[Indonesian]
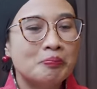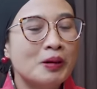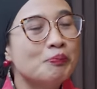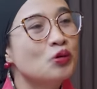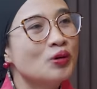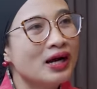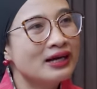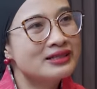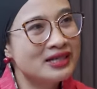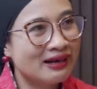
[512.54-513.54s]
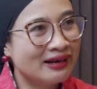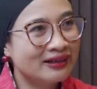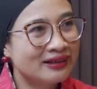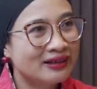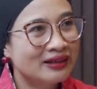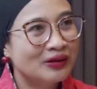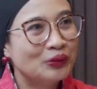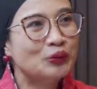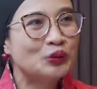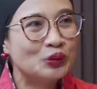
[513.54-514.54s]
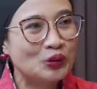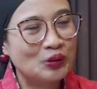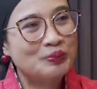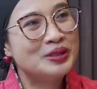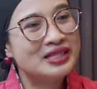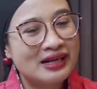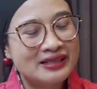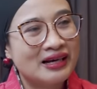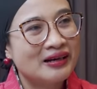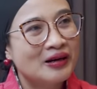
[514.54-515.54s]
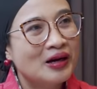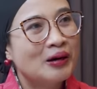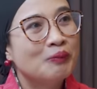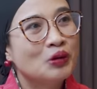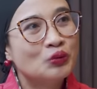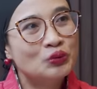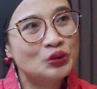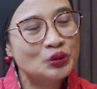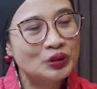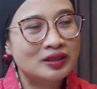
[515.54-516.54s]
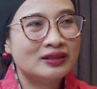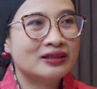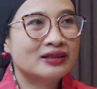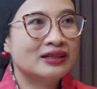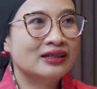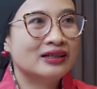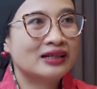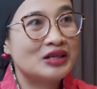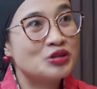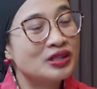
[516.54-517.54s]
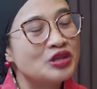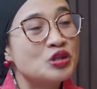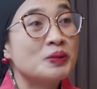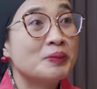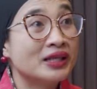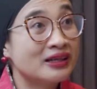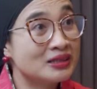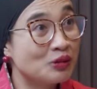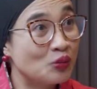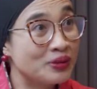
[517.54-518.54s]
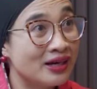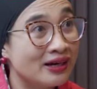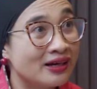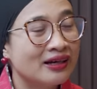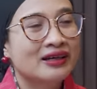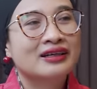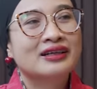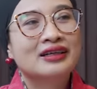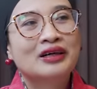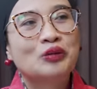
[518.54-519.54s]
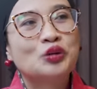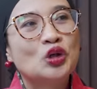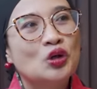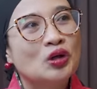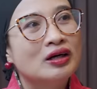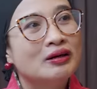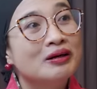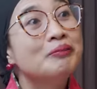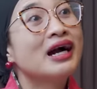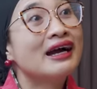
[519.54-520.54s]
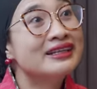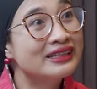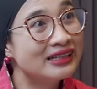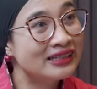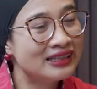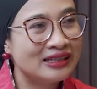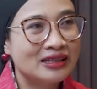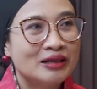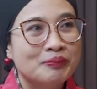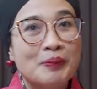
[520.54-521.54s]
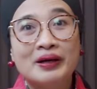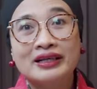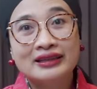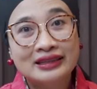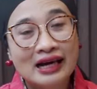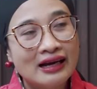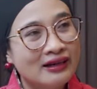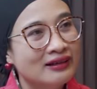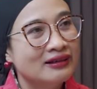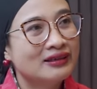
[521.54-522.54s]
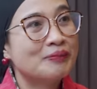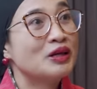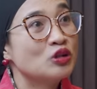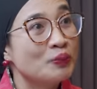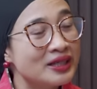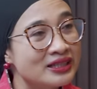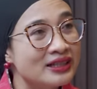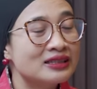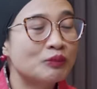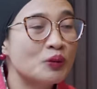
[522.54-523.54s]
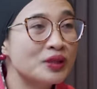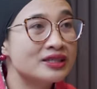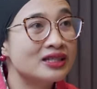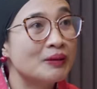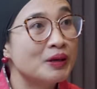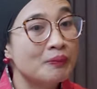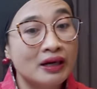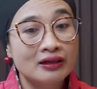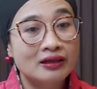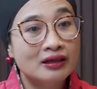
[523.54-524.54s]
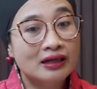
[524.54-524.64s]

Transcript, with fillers: membuka jalan untuk misalnya mengusut eh, kasus-kasus uh, pemerintah sebelumnya, okay. untuk mengadili pemerintah termasuk presiden sebelumnya jika memang